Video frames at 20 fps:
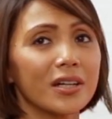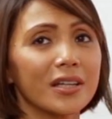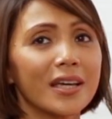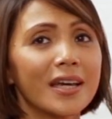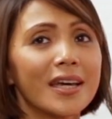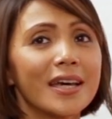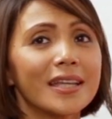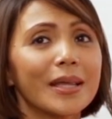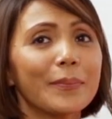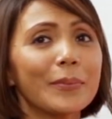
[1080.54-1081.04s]
good.
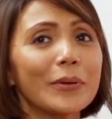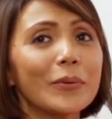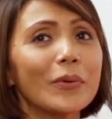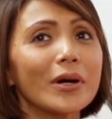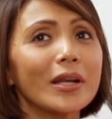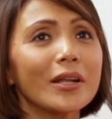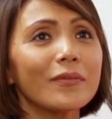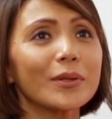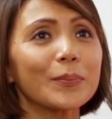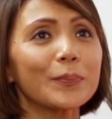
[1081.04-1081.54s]
Tapi
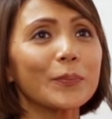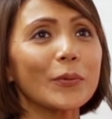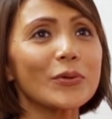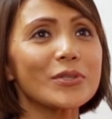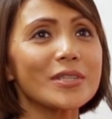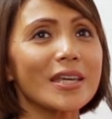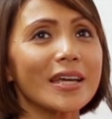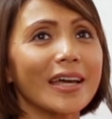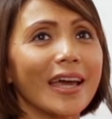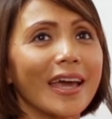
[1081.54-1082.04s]
one of the
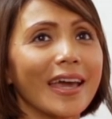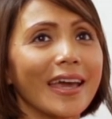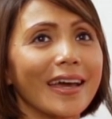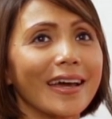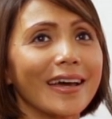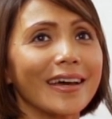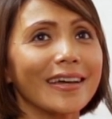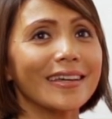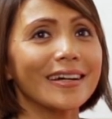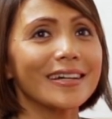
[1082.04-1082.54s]
post yang
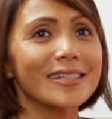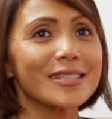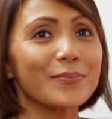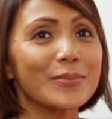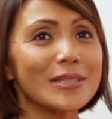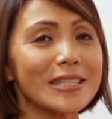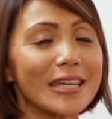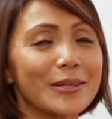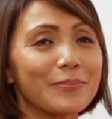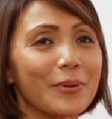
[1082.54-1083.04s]
kayak yang
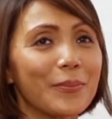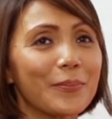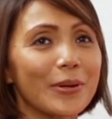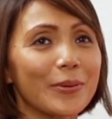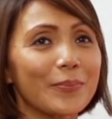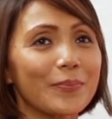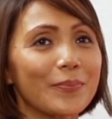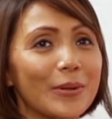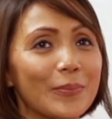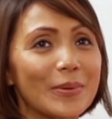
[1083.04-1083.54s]
sempat jadi
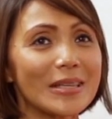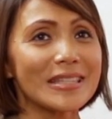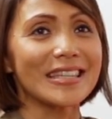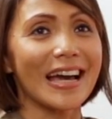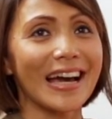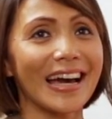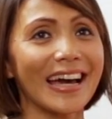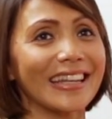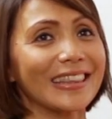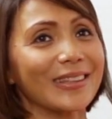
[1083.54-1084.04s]

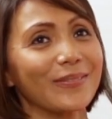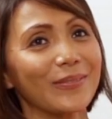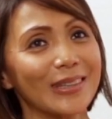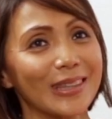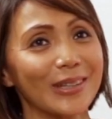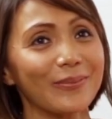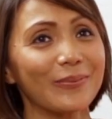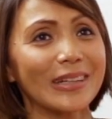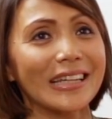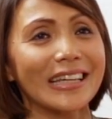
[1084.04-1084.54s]
perbincangan
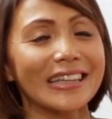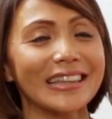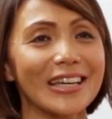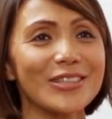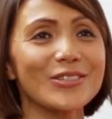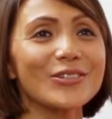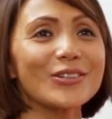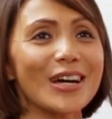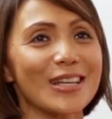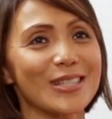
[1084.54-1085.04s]
teman-teman
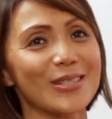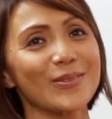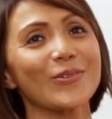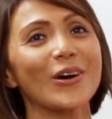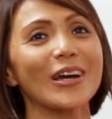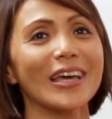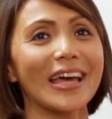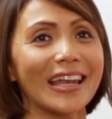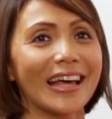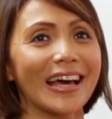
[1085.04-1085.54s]
kita juga
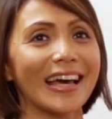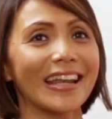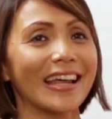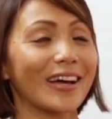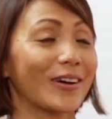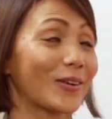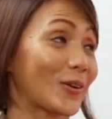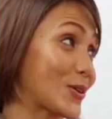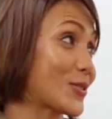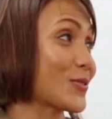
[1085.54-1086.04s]
semuanya
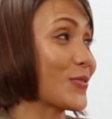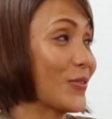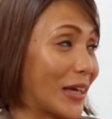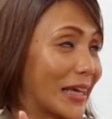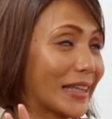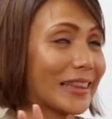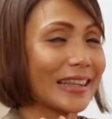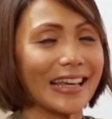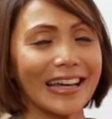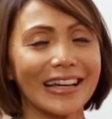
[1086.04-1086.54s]
anak-anak
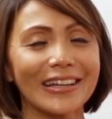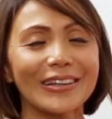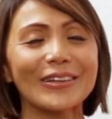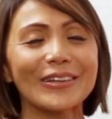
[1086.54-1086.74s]
CrossFit ya,